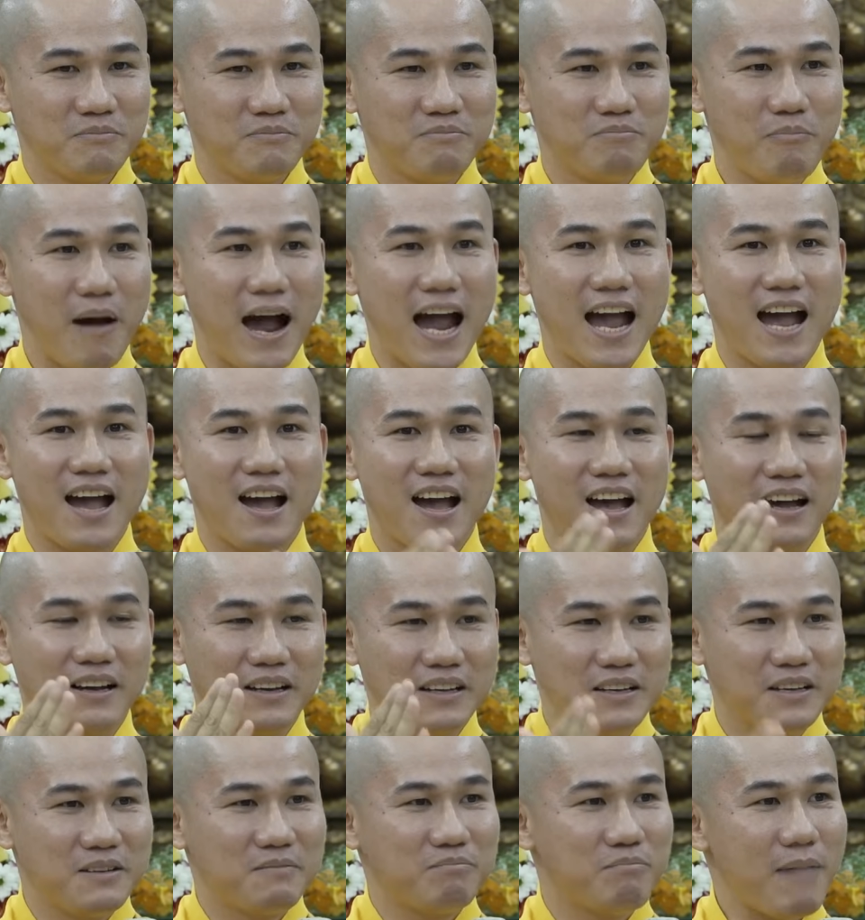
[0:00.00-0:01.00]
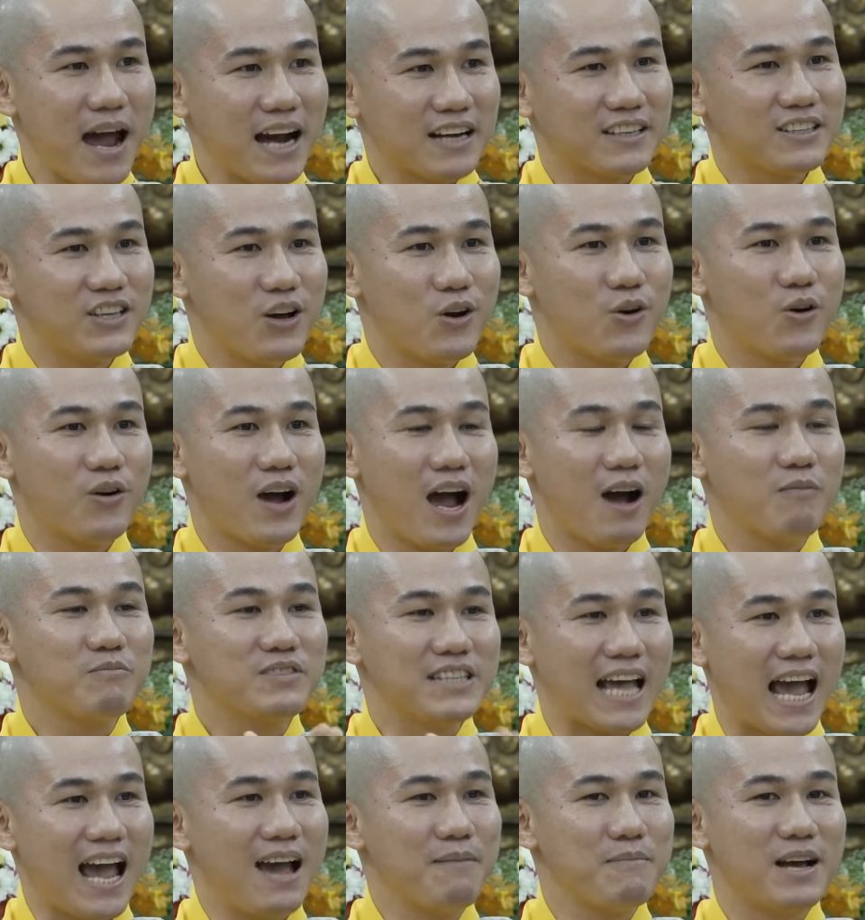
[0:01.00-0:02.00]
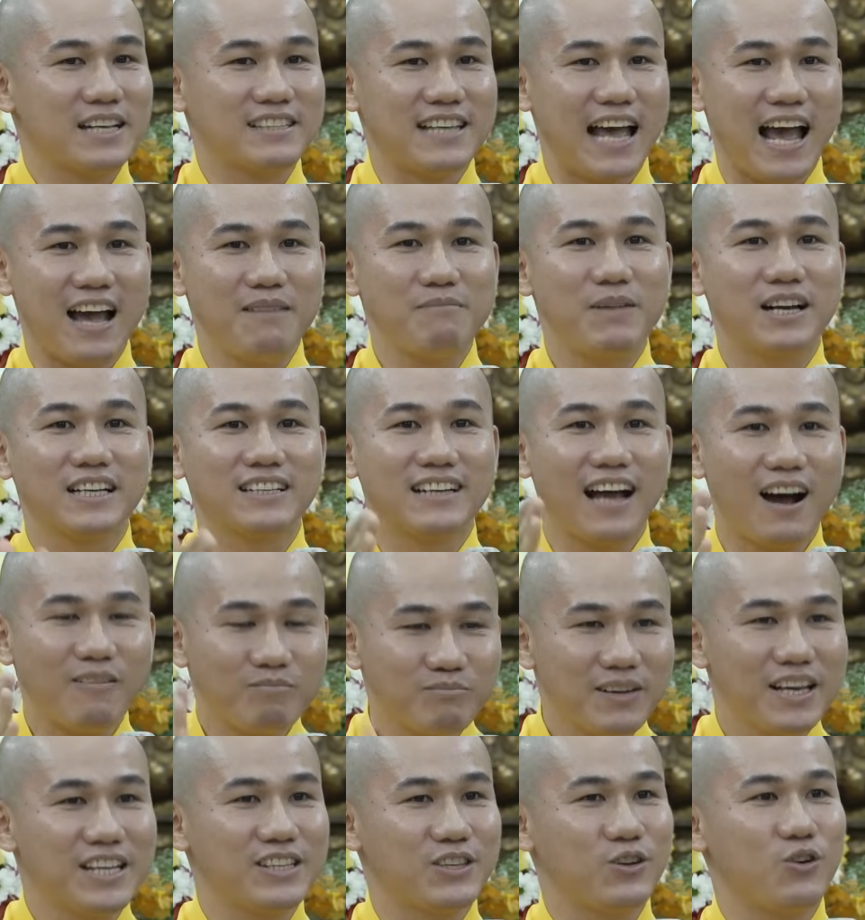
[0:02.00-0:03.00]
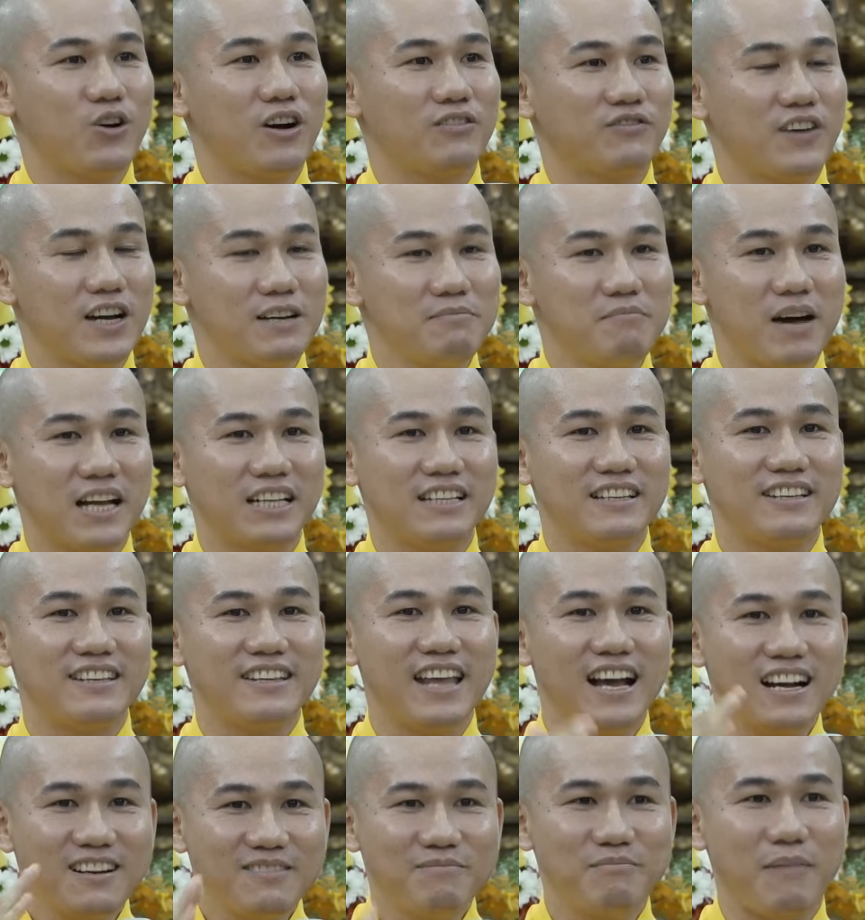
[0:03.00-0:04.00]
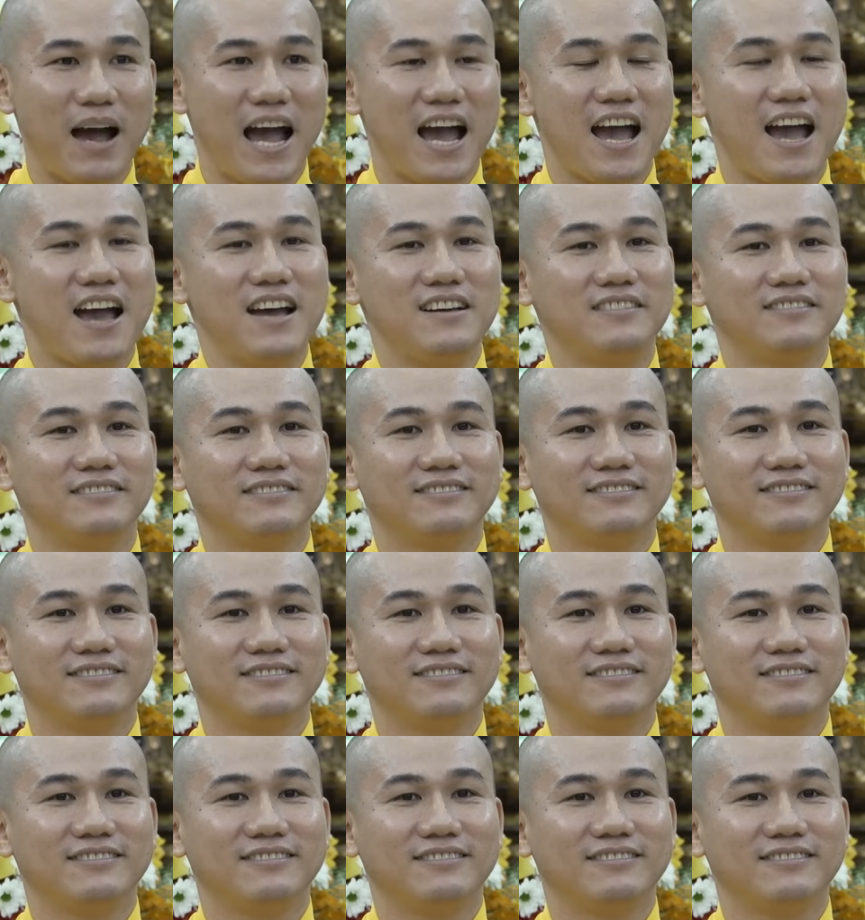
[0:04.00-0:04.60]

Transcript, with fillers: Mà mặc dù ông xã, bà xã mình không đi chùa với mình, nhưng mà